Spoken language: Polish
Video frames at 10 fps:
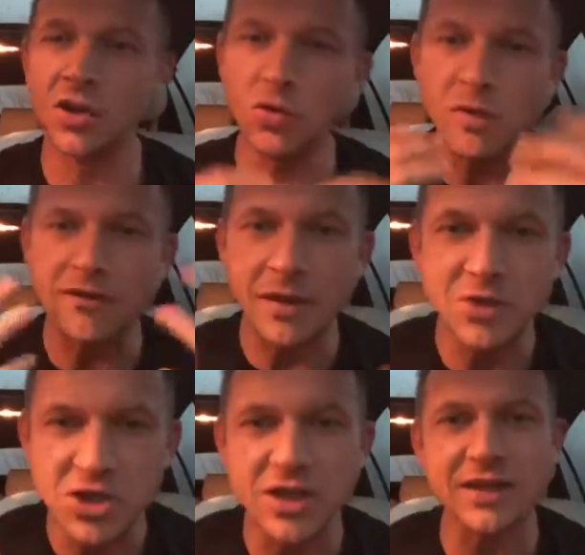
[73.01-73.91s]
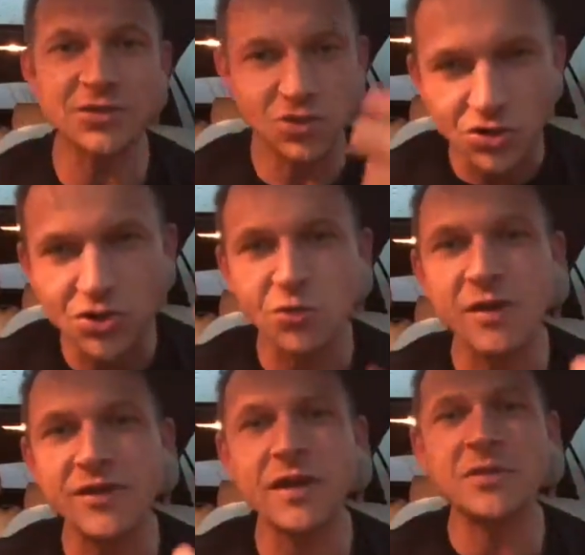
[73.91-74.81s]
umawiamy się na coś, to się
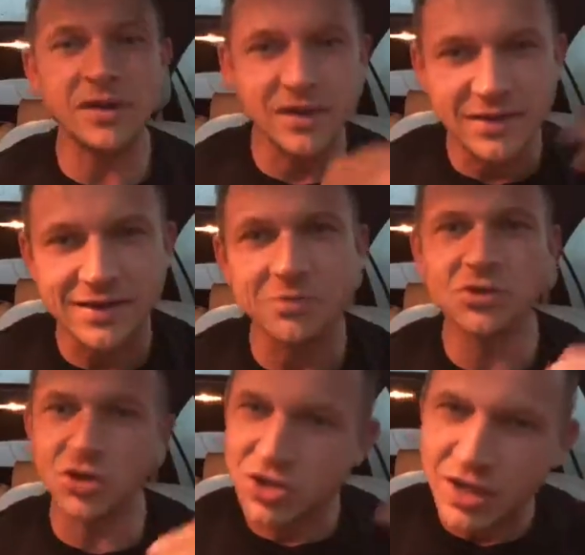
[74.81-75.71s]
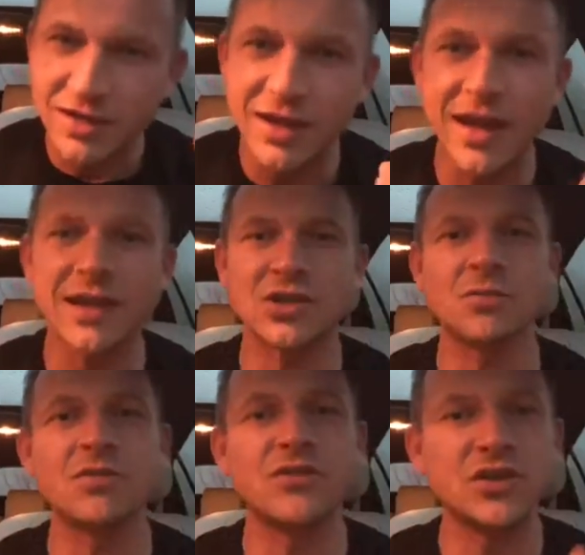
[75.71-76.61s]
umawiamy i jestem codziennie,
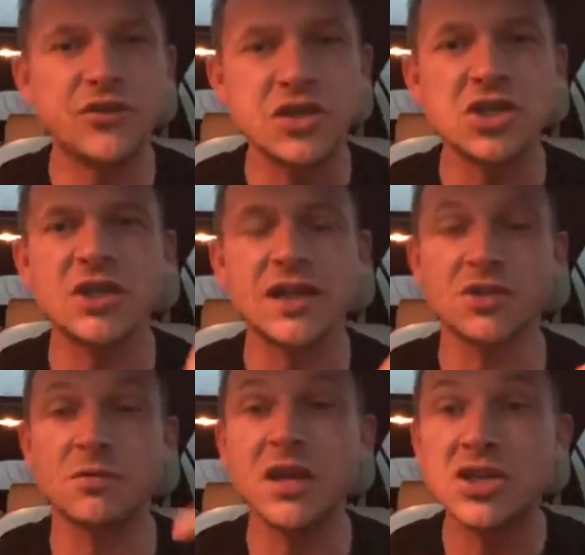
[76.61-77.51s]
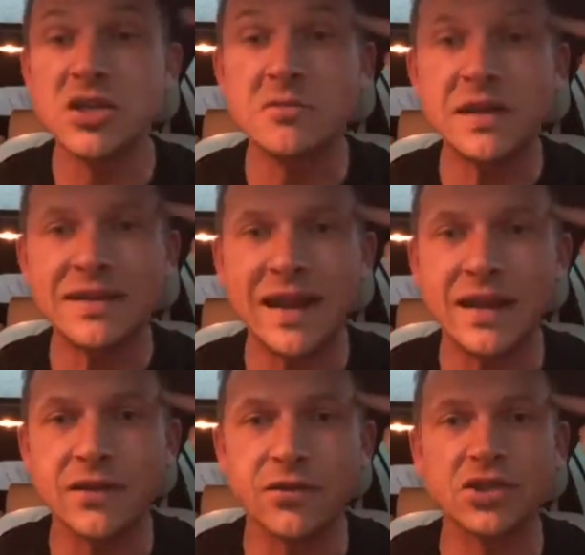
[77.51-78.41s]
żeby wyćwiczyć nasz mięsień
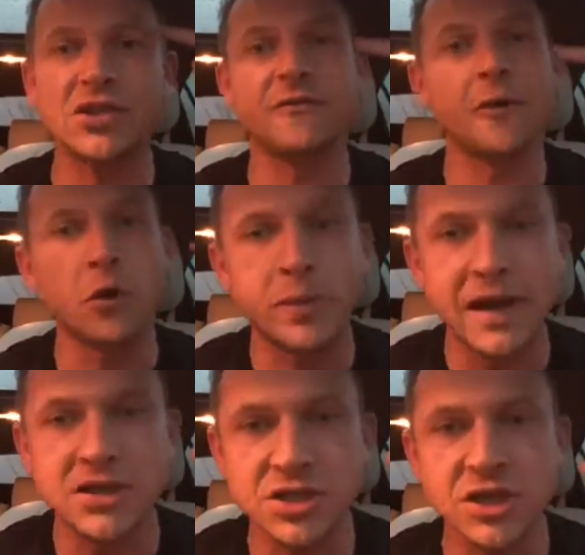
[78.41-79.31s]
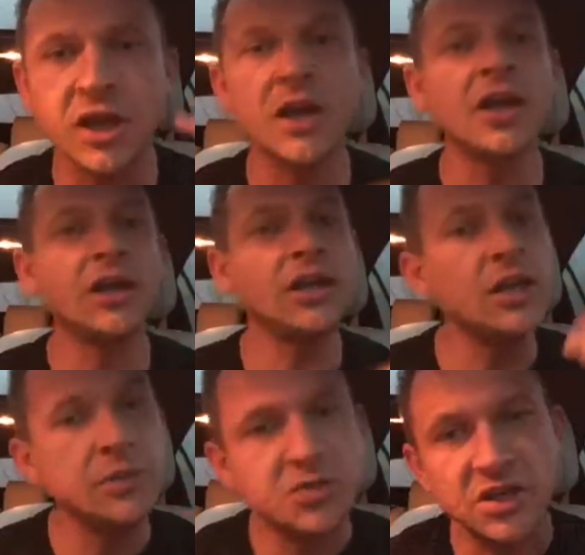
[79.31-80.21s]
mentalny właśnie wyobraźni
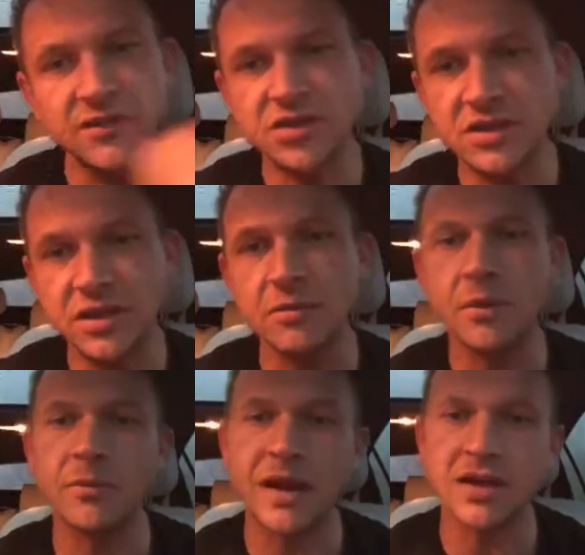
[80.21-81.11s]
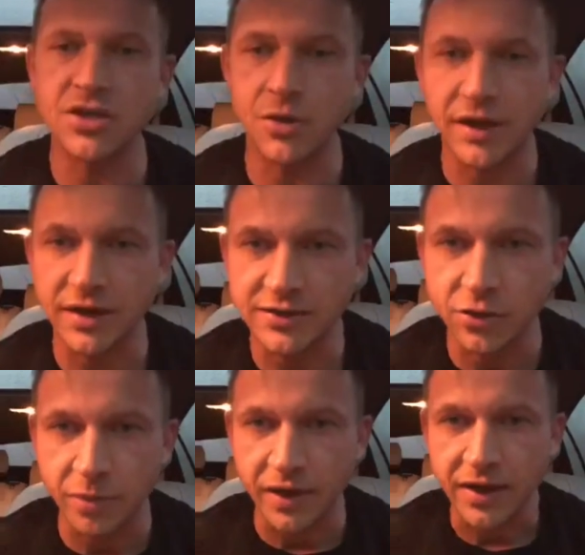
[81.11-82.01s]
i przede wszystkim mega działania.
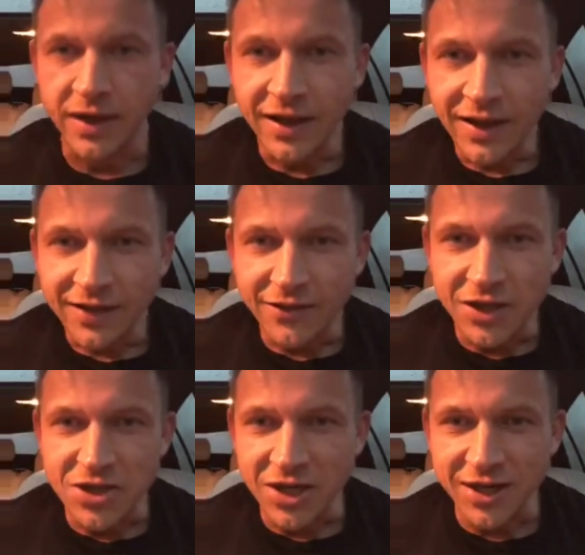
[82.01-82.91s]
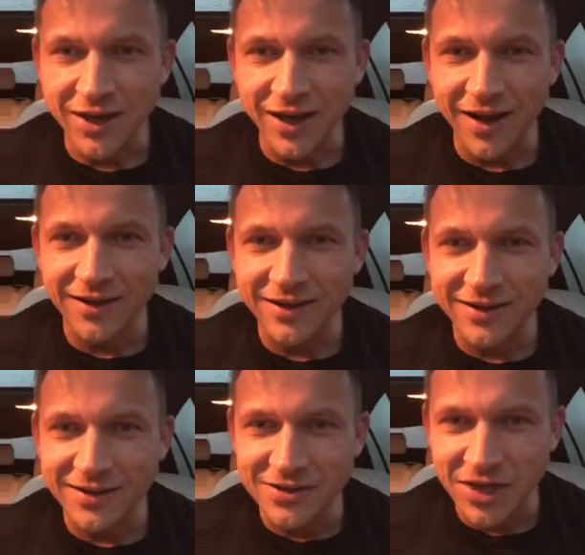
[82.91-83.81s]
Super. Wiesiek, haha,
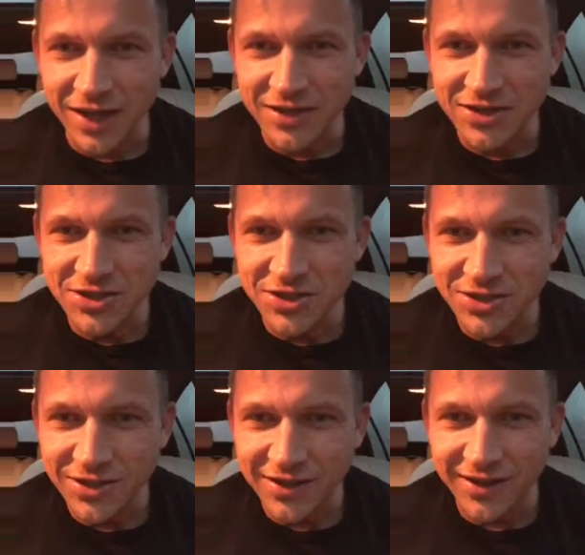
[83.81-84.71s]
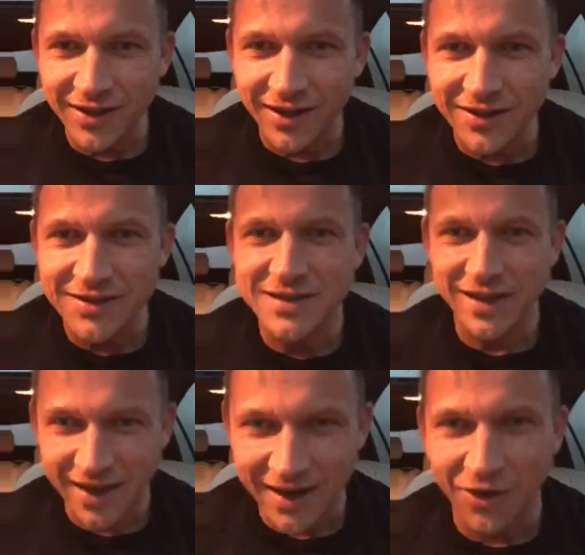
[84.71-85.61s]
e, cześć, e,
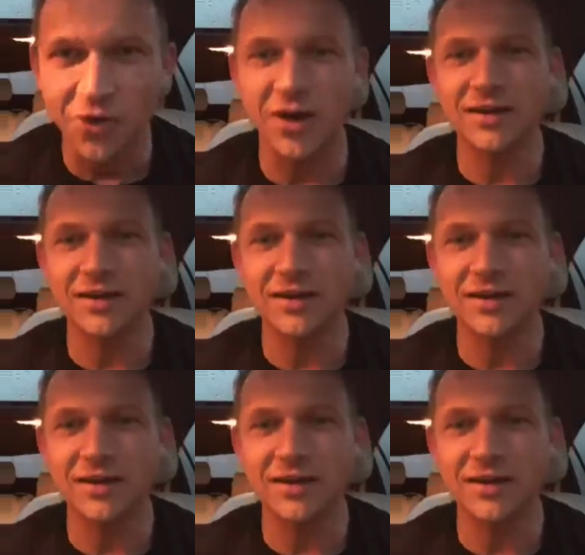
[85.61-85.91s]
Alicja, o,